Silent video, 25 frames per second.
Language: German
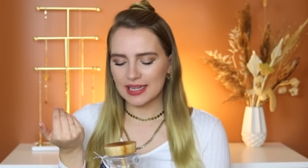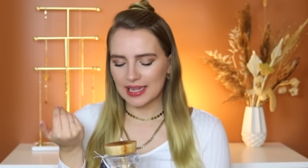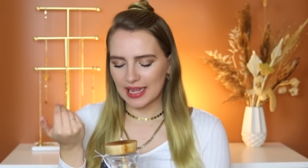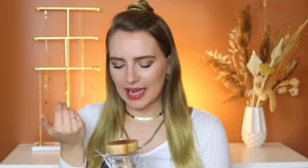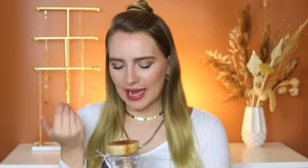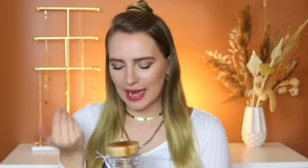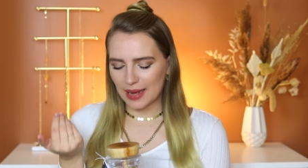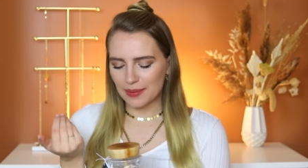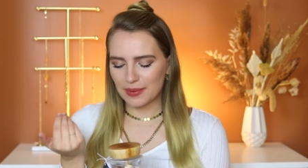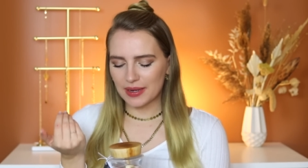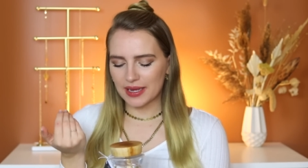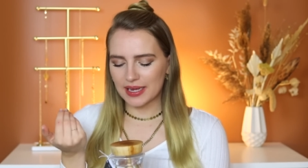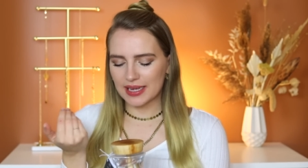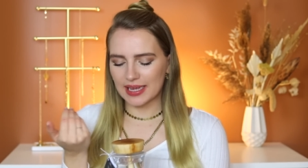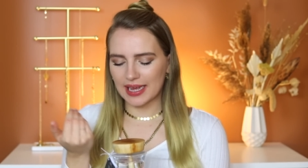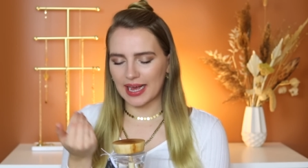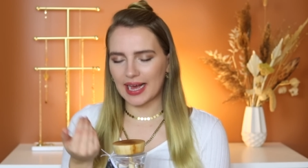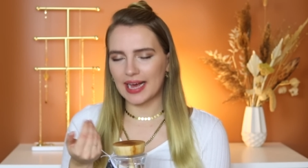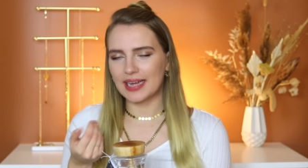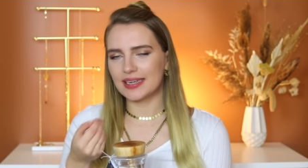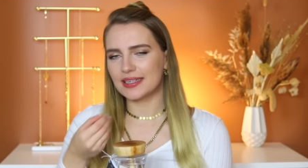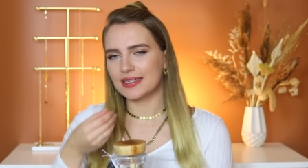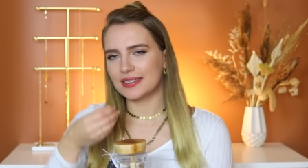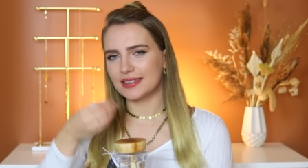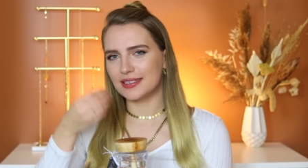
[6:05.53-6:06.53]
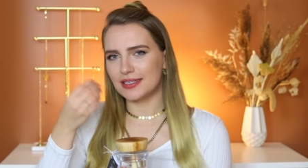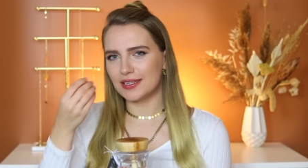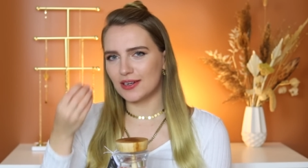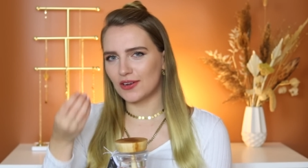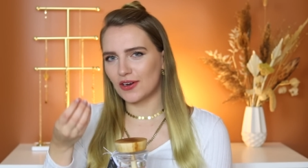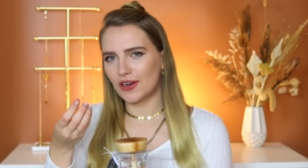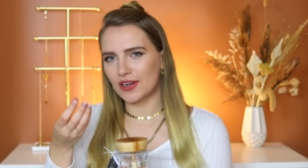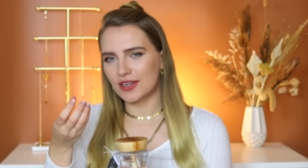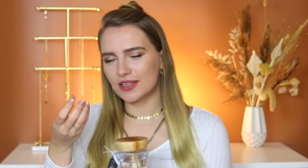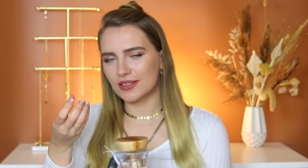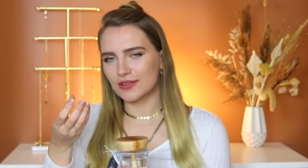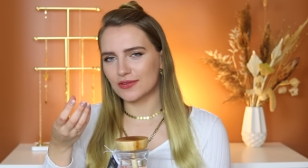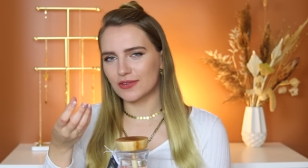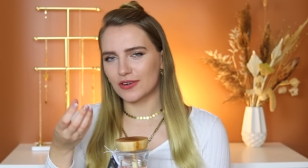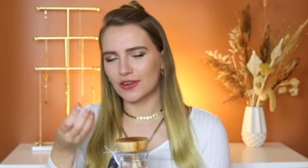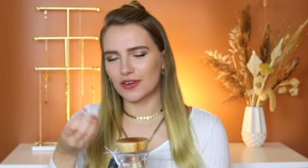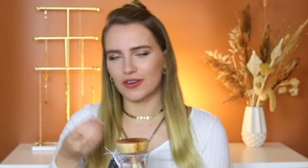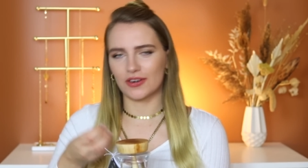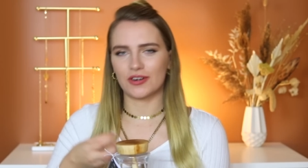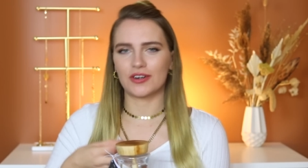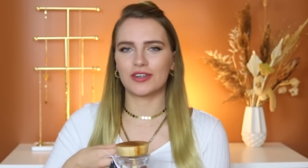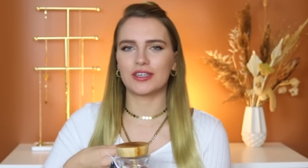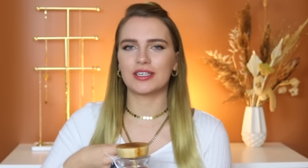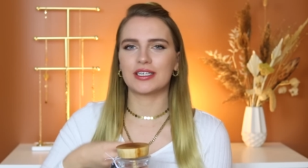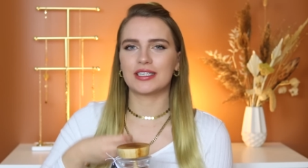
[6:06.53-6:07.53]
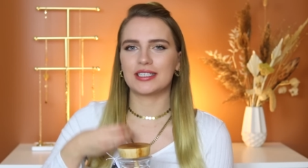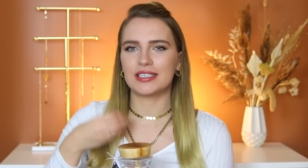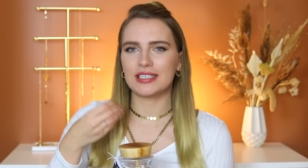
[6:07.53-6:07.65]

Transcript: Aber gerade die Leute von euch,